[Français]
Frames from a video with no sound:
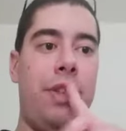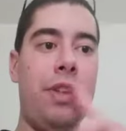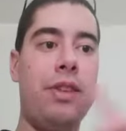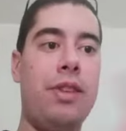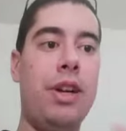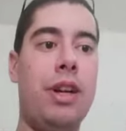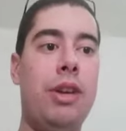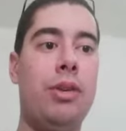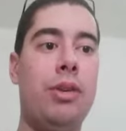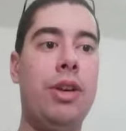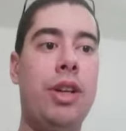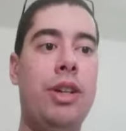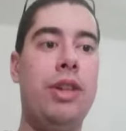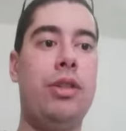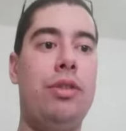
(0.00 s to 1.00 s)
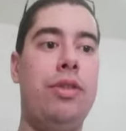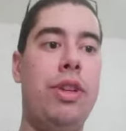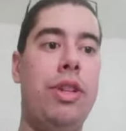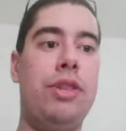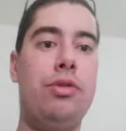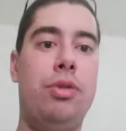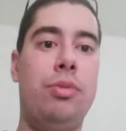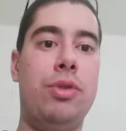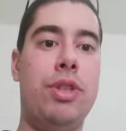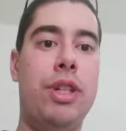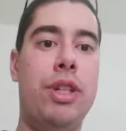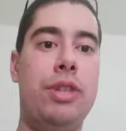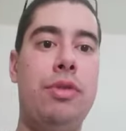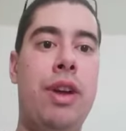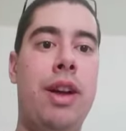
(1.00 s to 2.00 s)
C'est que là, on critique le fait qu'il soit
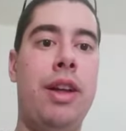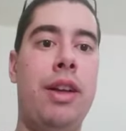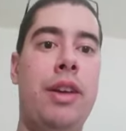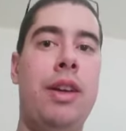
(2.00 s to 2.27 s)
homosexuel.